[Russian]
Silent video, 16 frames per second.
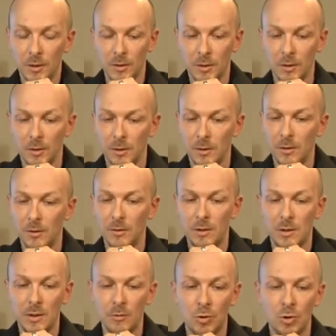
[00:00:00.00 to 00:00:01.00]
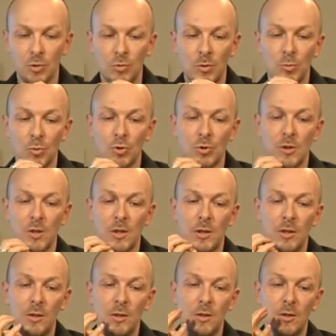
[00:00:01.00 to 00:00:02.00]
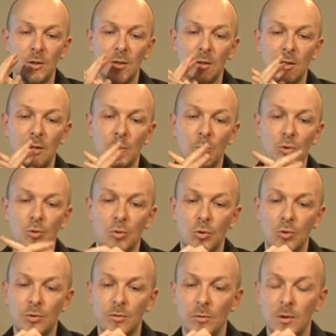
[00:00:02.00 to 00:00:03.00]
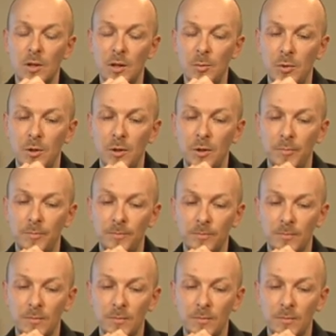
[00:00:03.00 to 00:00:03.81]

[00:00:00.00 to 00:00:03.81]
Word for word: Э, из того, что вам нужно знать э, в устройстве камеры,